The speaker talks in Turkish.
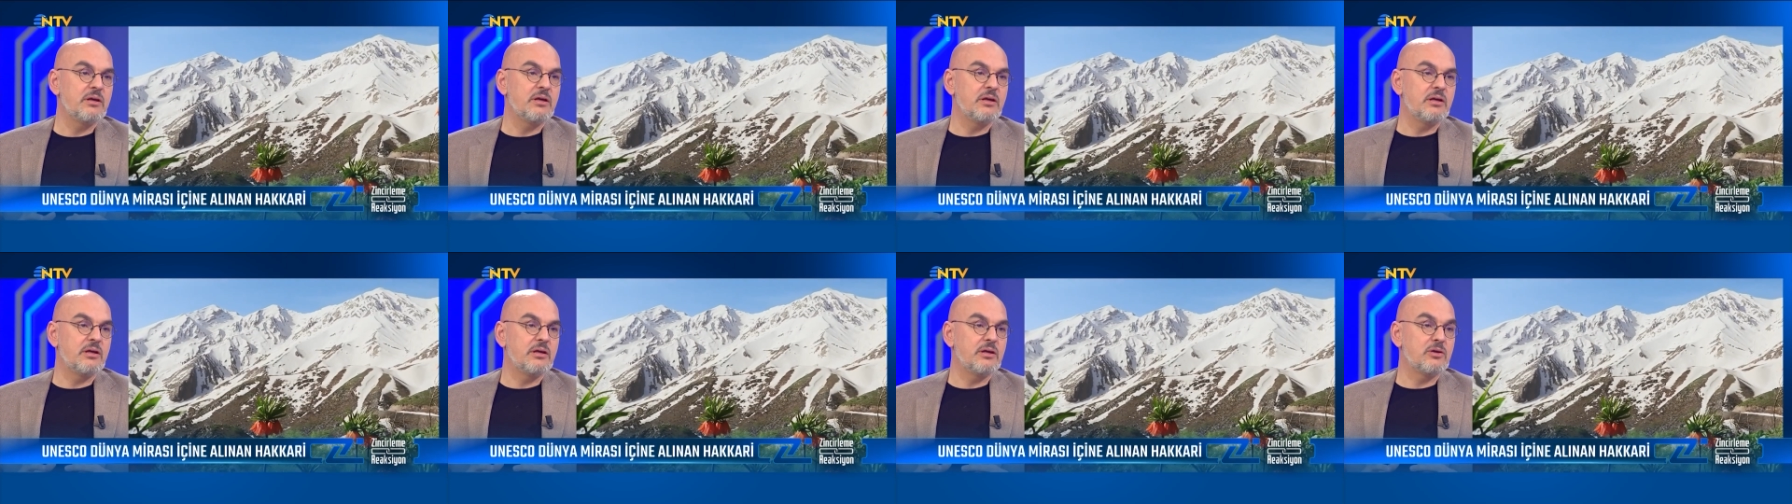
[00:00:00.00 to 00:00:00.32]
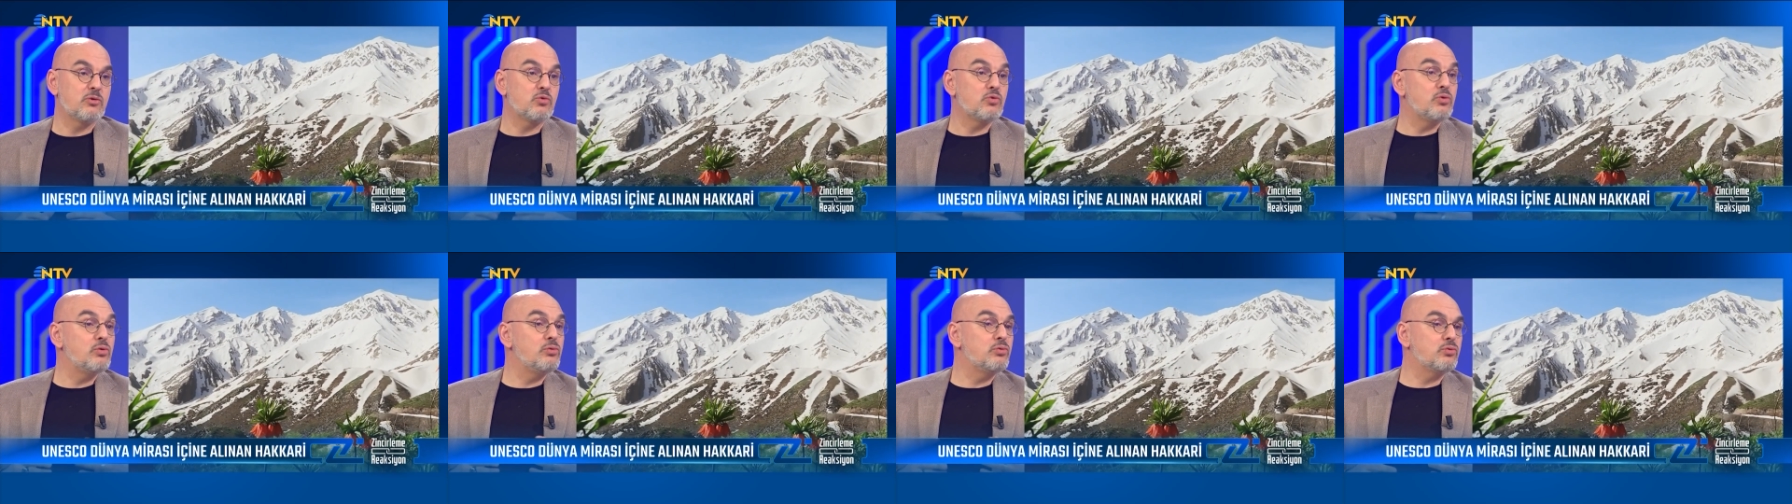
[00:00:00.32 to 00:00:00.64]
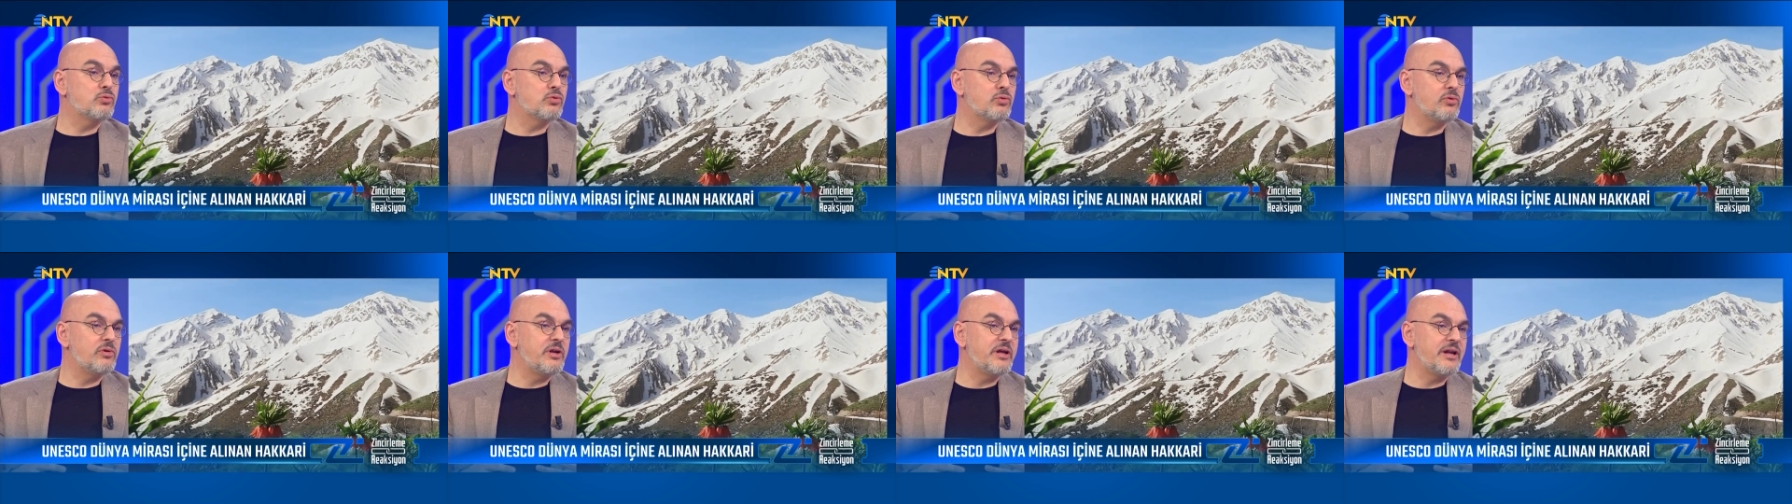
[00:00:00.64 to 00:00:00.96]
e,
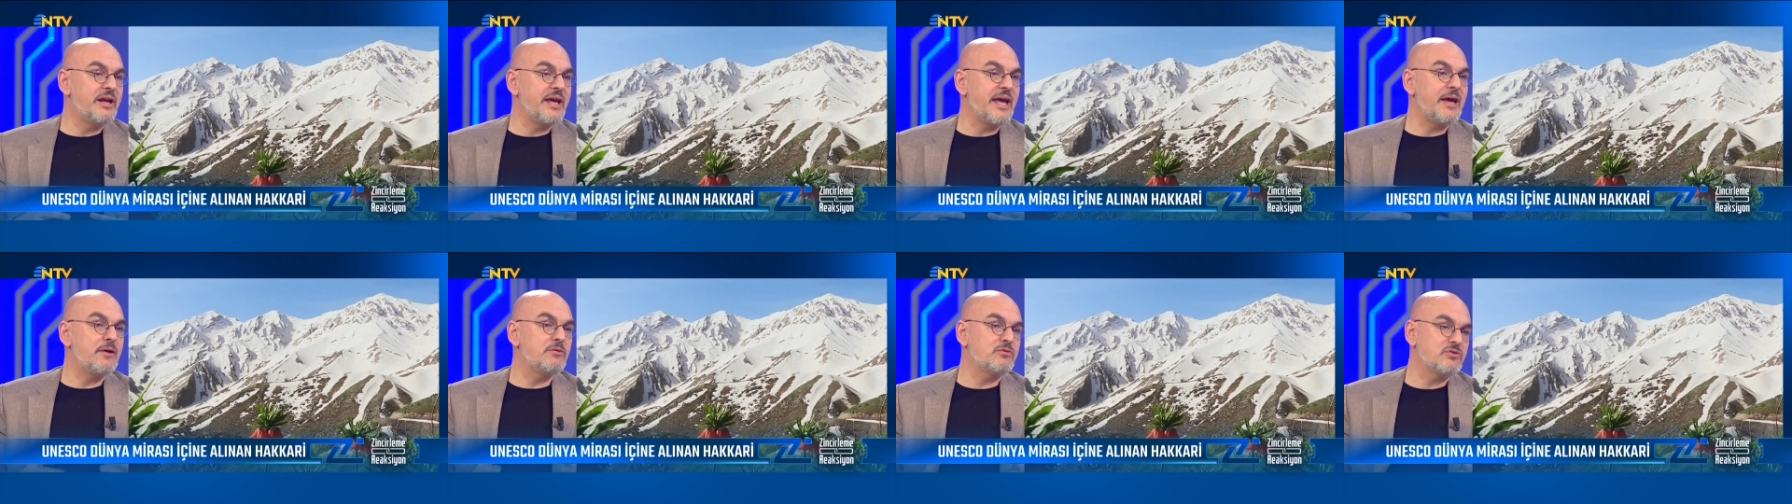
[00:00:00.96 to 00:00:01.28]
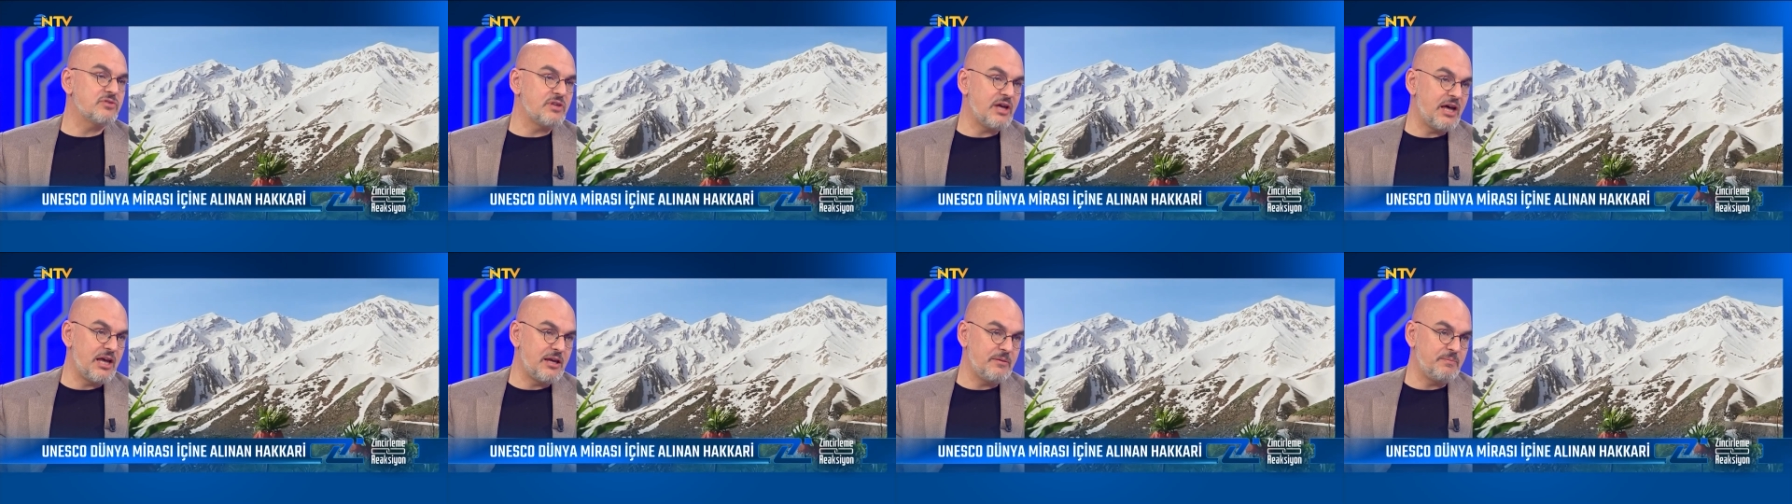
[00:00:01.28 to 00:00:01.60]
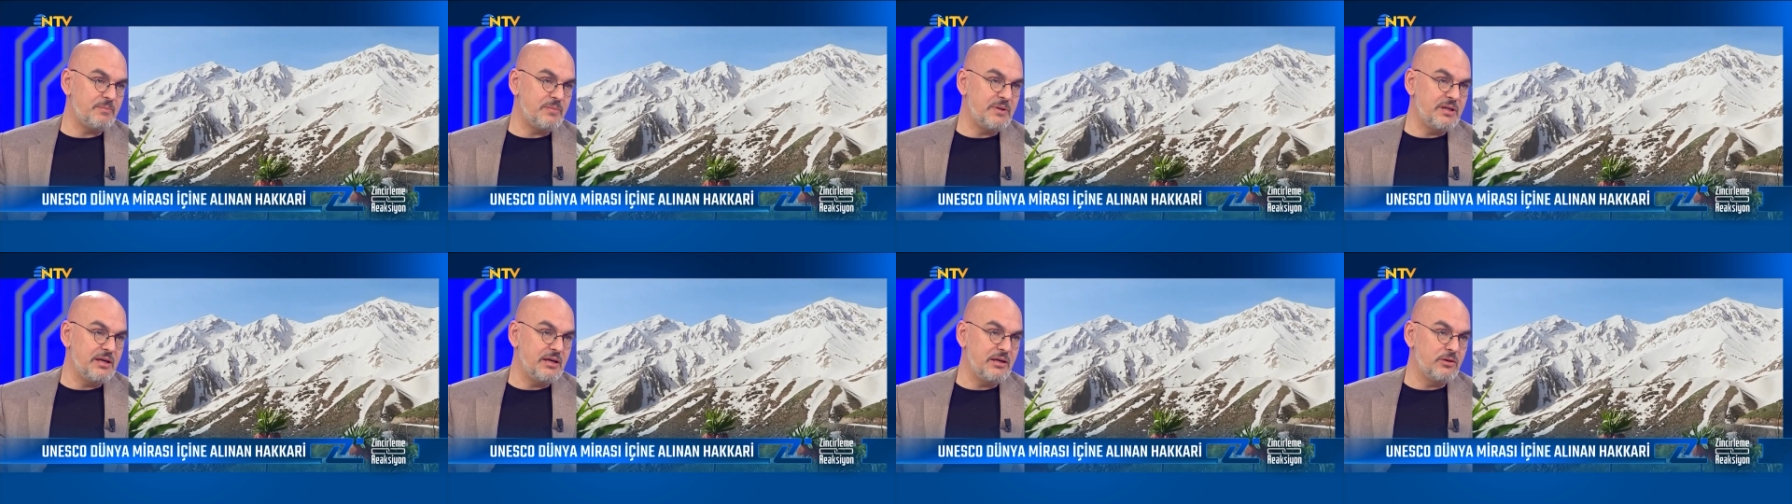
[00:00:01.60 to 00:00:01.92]
kültürlere ev
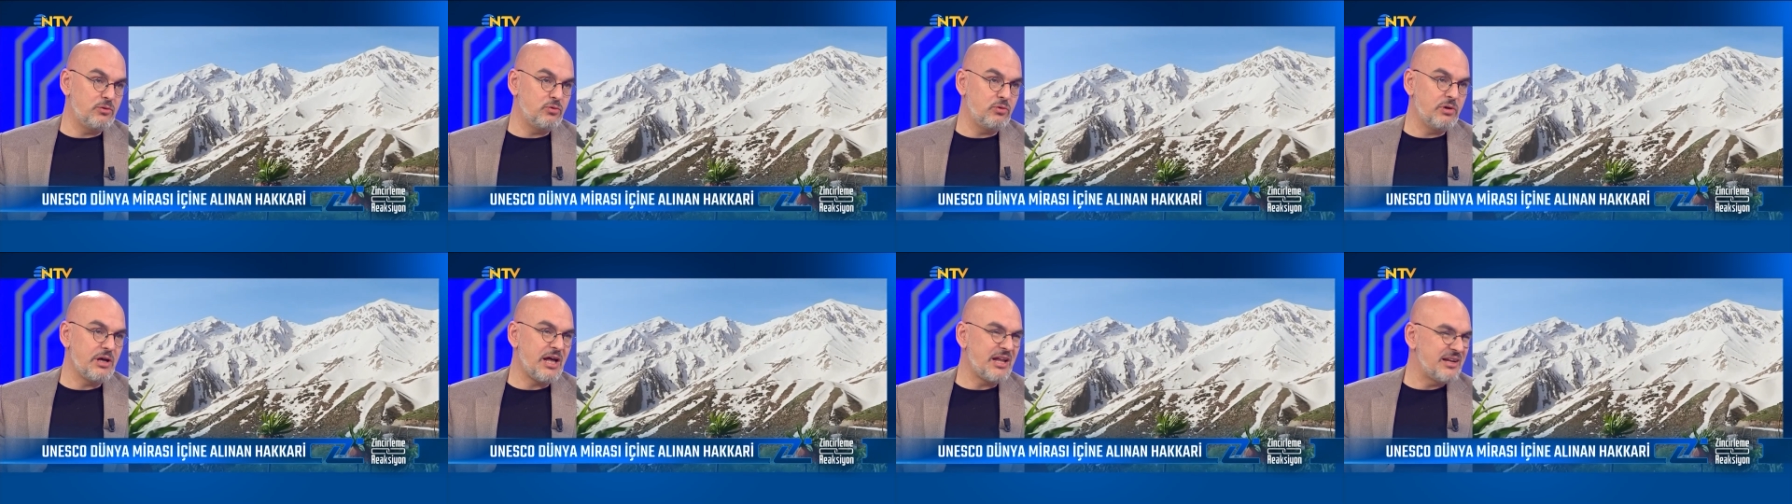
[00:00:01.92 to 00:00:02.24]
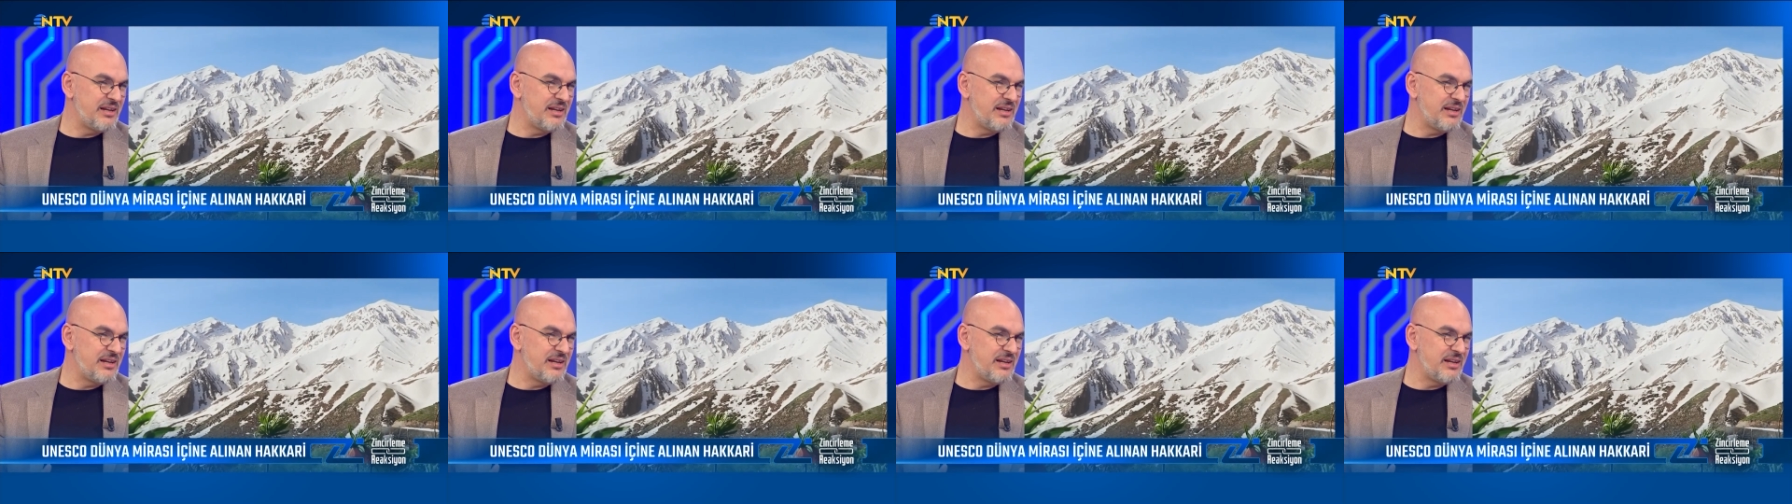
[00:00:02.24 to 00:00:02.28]
sahipliği ediyor.